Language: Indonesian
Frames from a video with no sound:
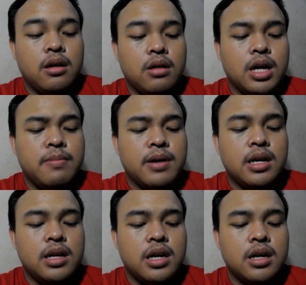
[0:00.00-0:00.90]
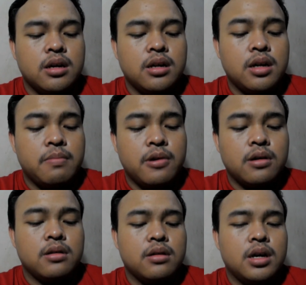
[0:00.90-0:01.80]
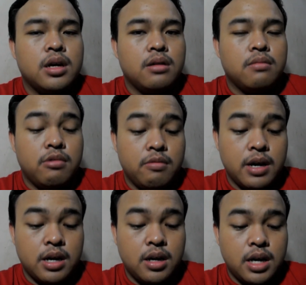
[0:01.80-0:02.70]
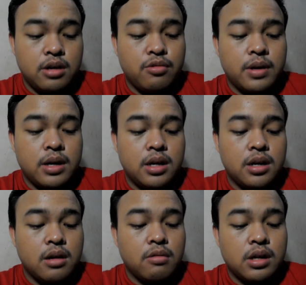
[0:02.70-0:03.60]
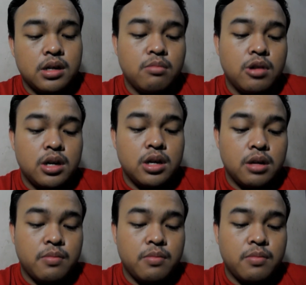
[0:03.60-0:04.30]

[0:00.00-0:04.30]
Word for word: oleh Pengadilan Negeri Depok. Berbagai upaya dilakukannya mulai dari